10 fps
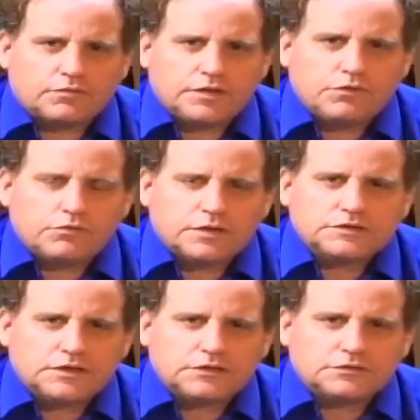違法な
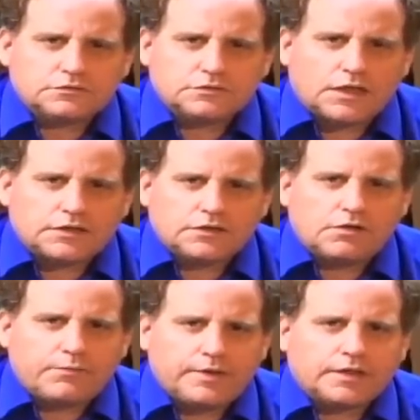戦争をやって
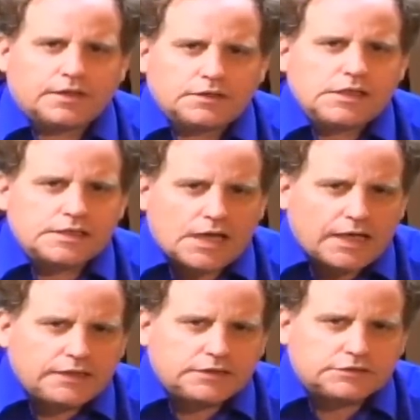るアメリカでは
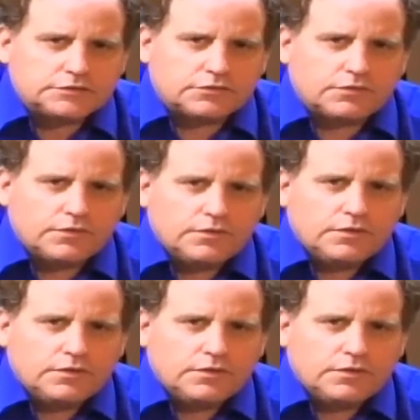ないんですよ。